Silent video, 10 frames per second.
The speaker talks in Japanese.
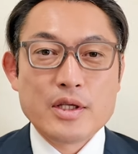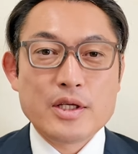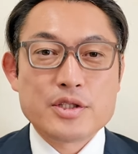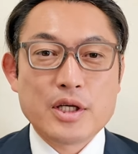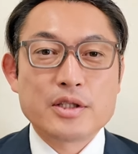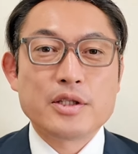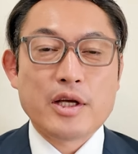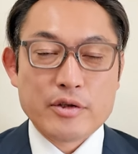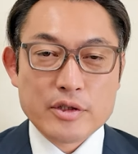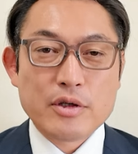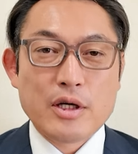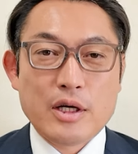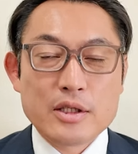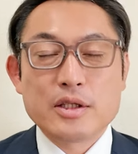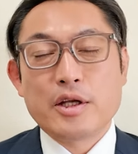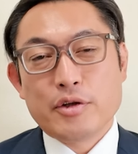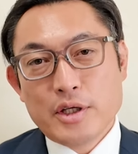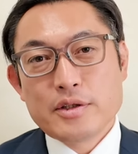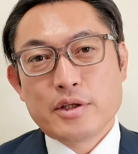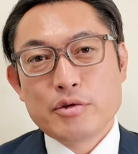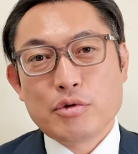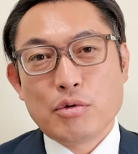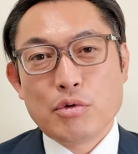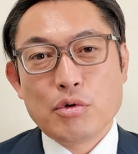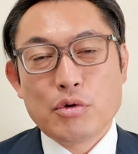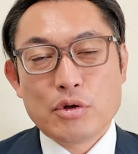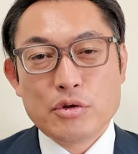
いや違ってたよねとか合ってたよねっていうところ